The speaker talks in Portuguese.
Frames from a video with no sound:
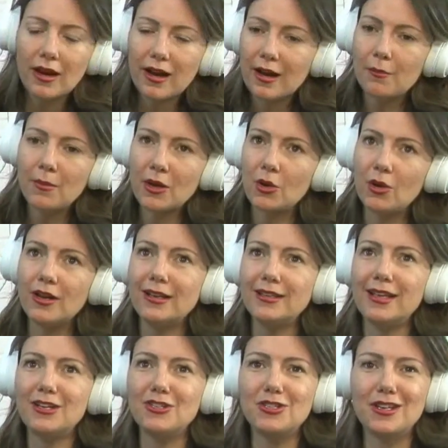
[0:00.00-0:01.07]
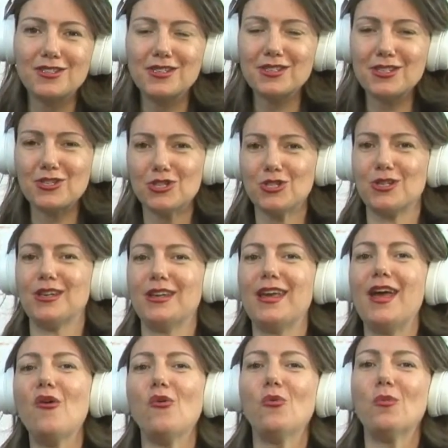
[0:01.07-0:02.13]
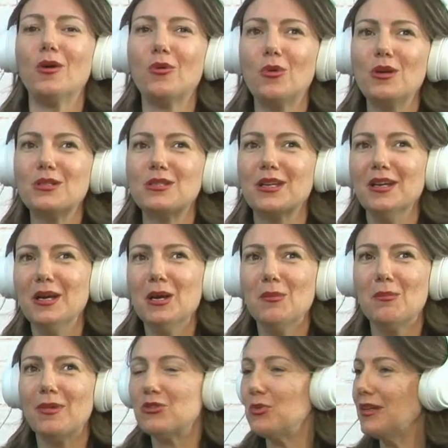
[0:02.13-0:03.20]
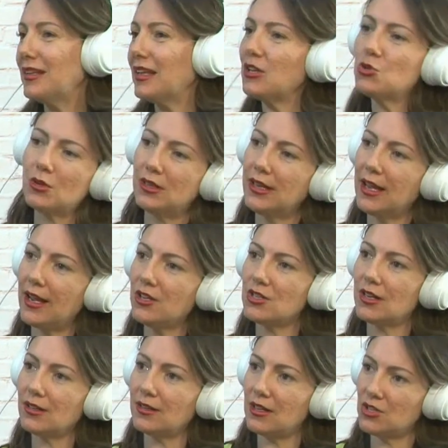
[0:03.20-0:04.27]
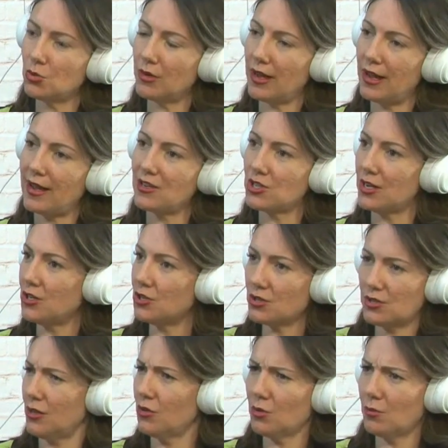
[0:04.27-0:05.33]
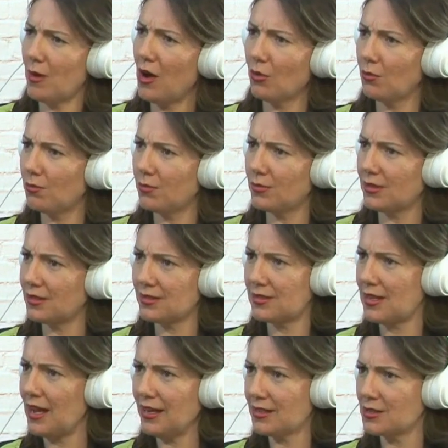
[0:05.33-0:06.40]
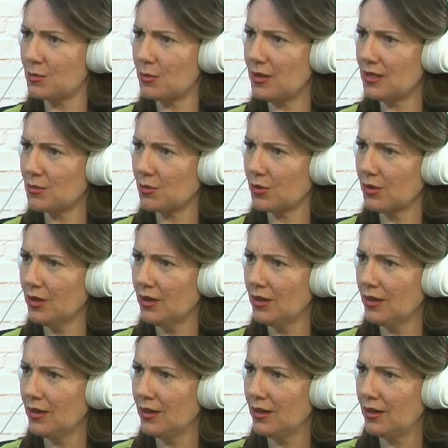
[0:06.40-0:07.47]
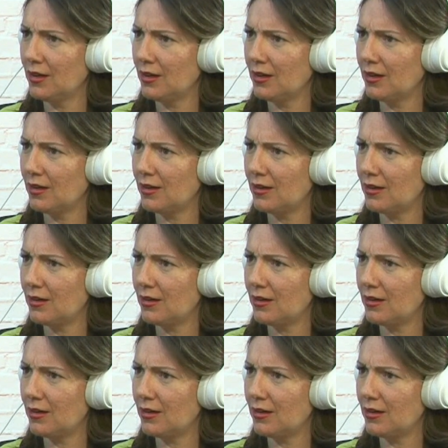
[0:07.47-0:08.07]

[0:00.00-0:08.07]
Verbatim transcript: a maior realidade, né? Às vezes a gente quer alguma coisa, mas não entende o cliente, né? Entende o que é a gente. Isso é normal nas áreas mesmo? É, é normal